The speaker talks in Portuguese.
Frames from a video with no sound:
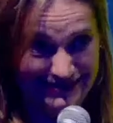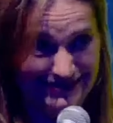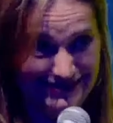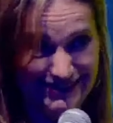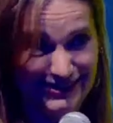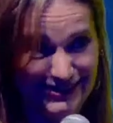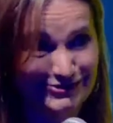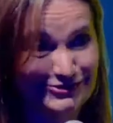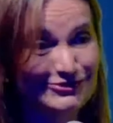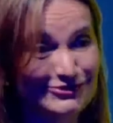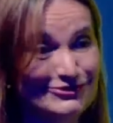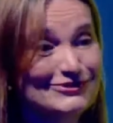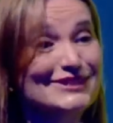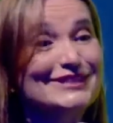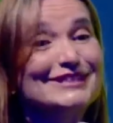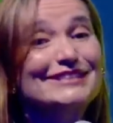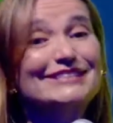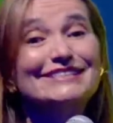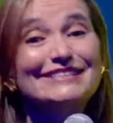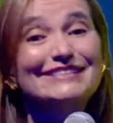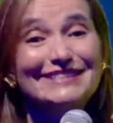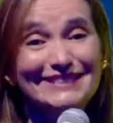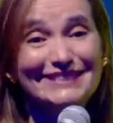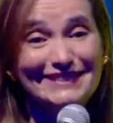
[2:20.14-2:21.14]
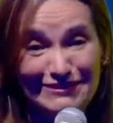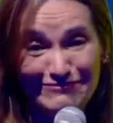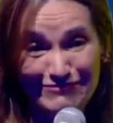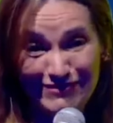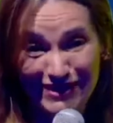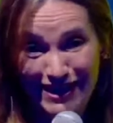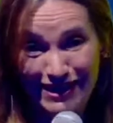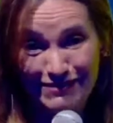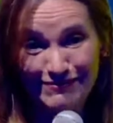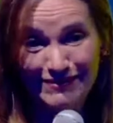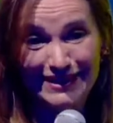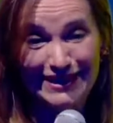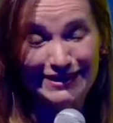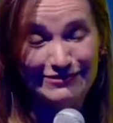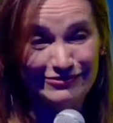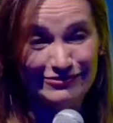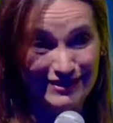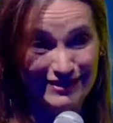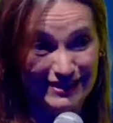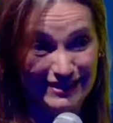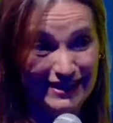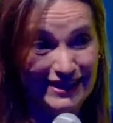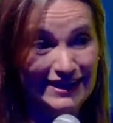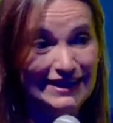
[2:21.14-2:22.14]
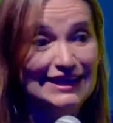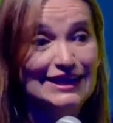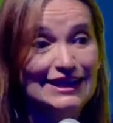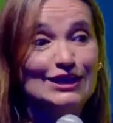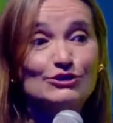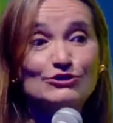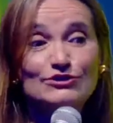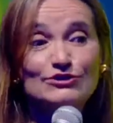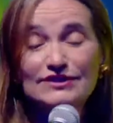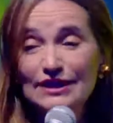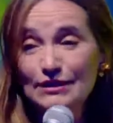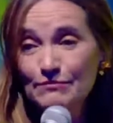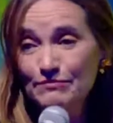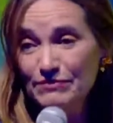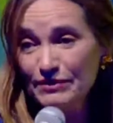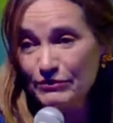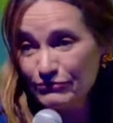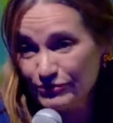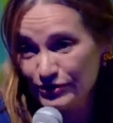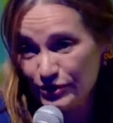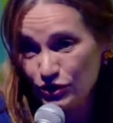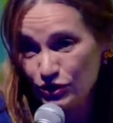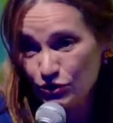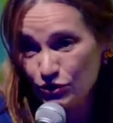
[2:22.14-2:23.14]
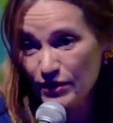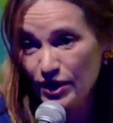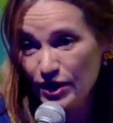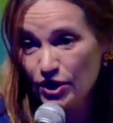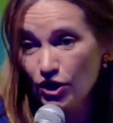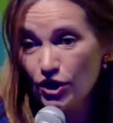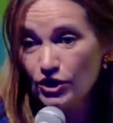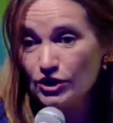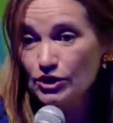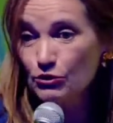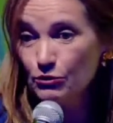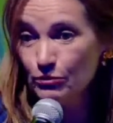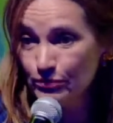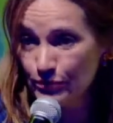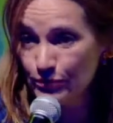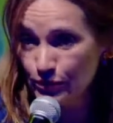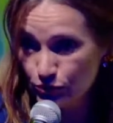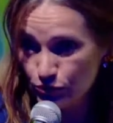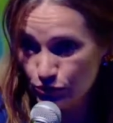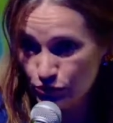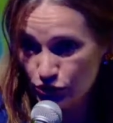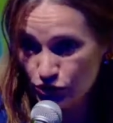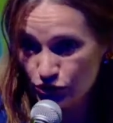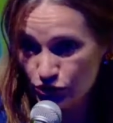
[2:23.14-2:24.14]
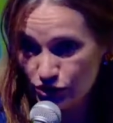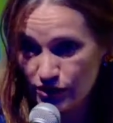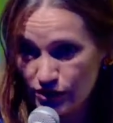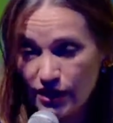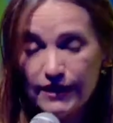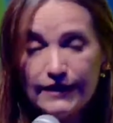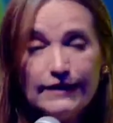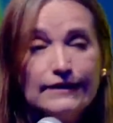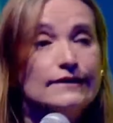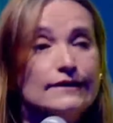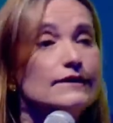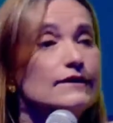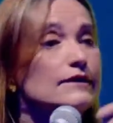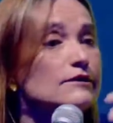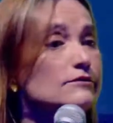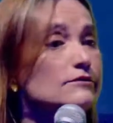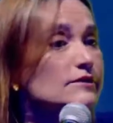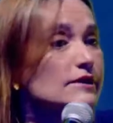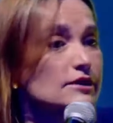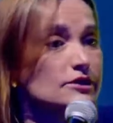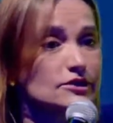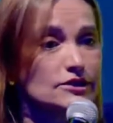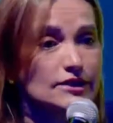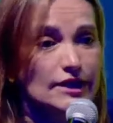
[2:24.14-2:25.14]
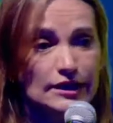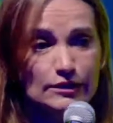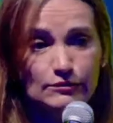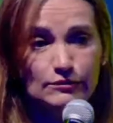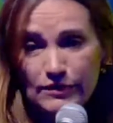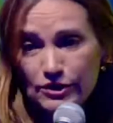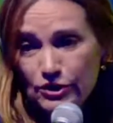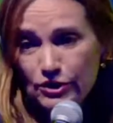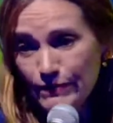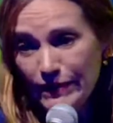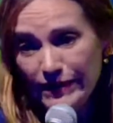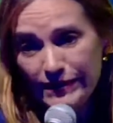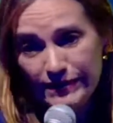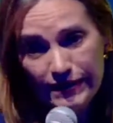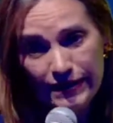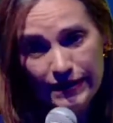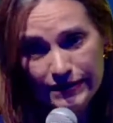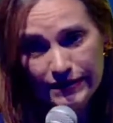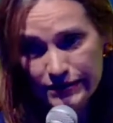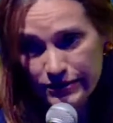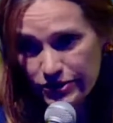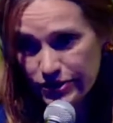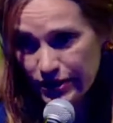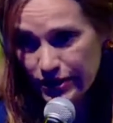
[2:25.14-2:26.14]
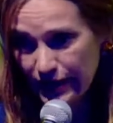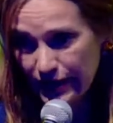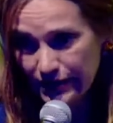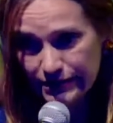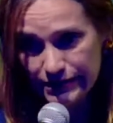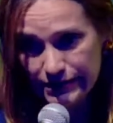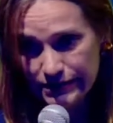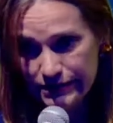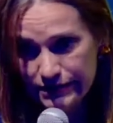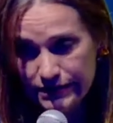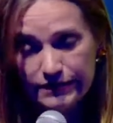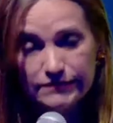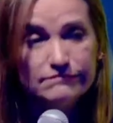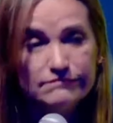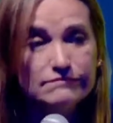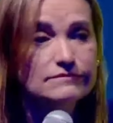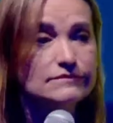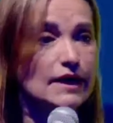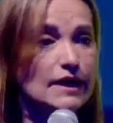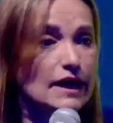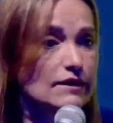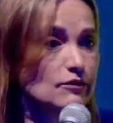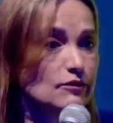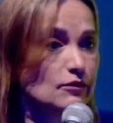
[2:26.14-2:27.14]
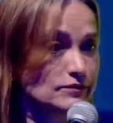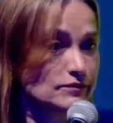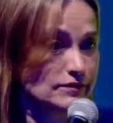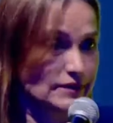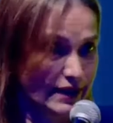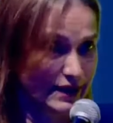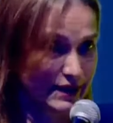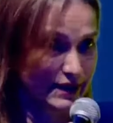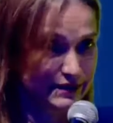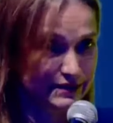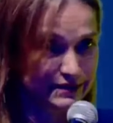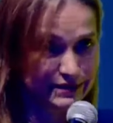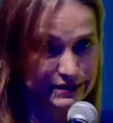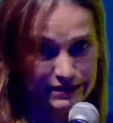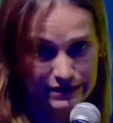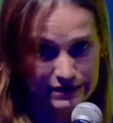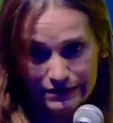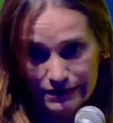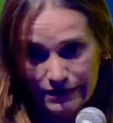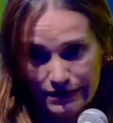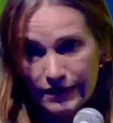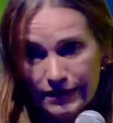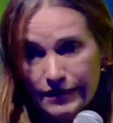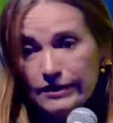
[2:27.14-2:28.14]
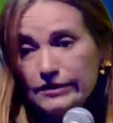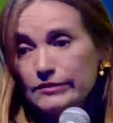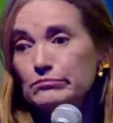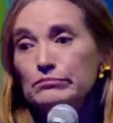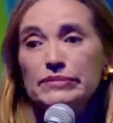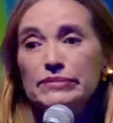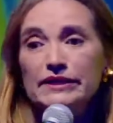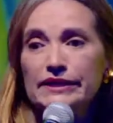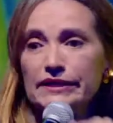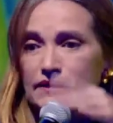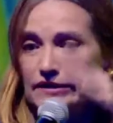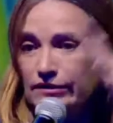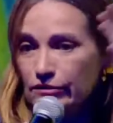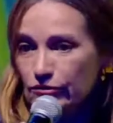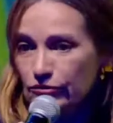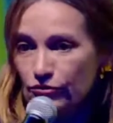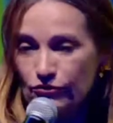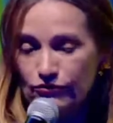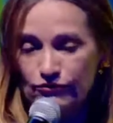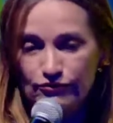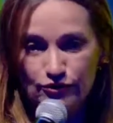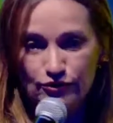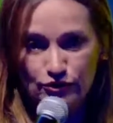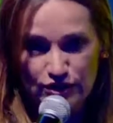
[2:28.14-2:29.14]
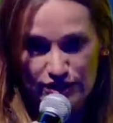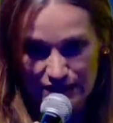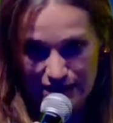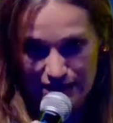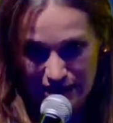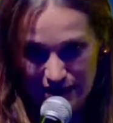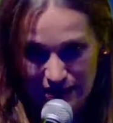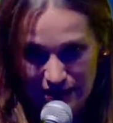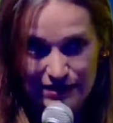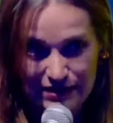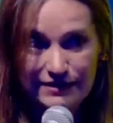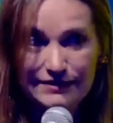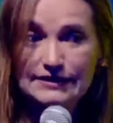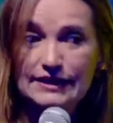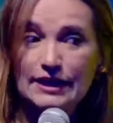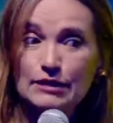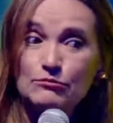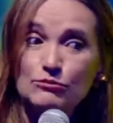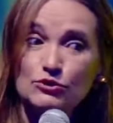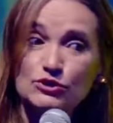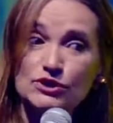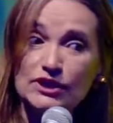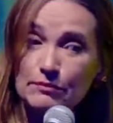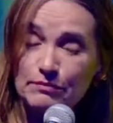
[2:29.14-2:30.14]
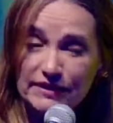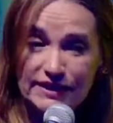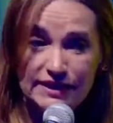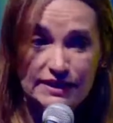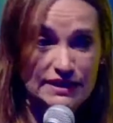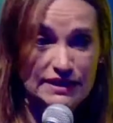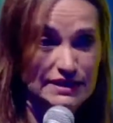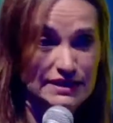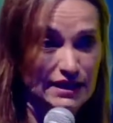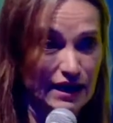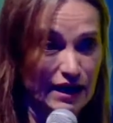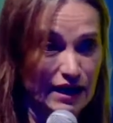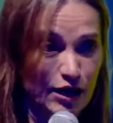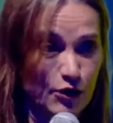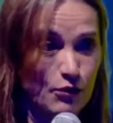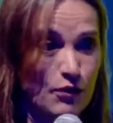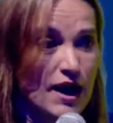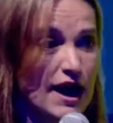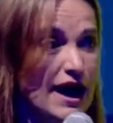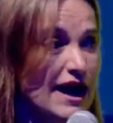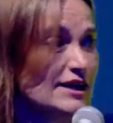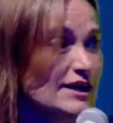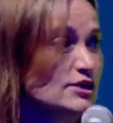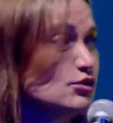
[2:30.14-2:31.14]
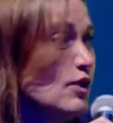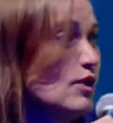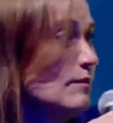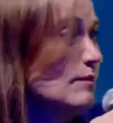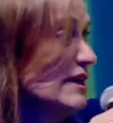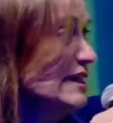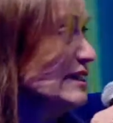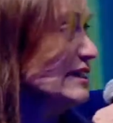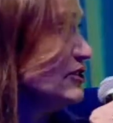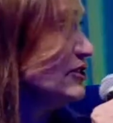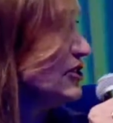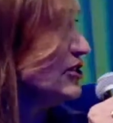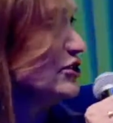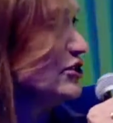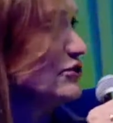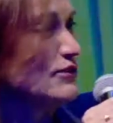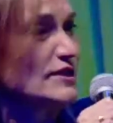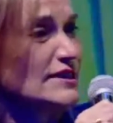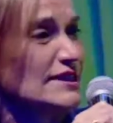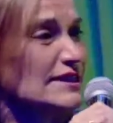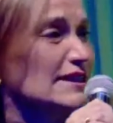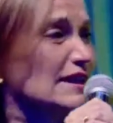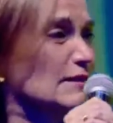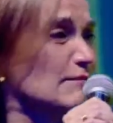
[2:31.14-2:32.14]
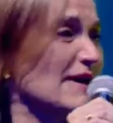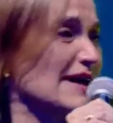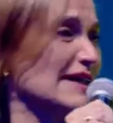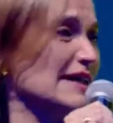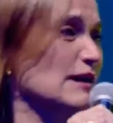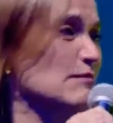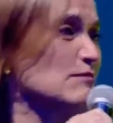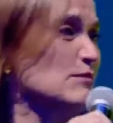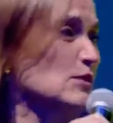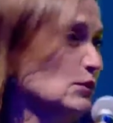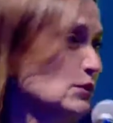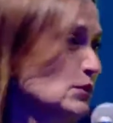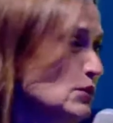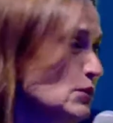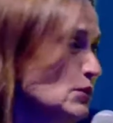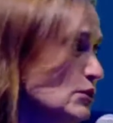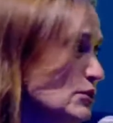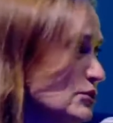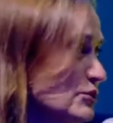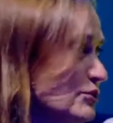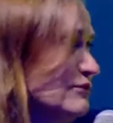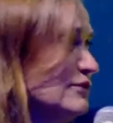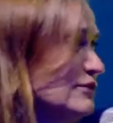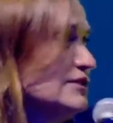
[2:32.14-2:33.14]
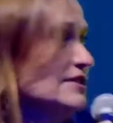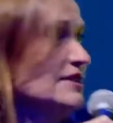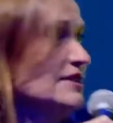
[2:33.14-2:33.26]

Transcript: eu nunca quis ser Mulher Maravilha. Eu sempre fiz o melhor que eu pude. Eu deixei umas petecas caírem, acontece brigam com você, tem muita pressão. A sua mãe diz: você trabalha muito, você não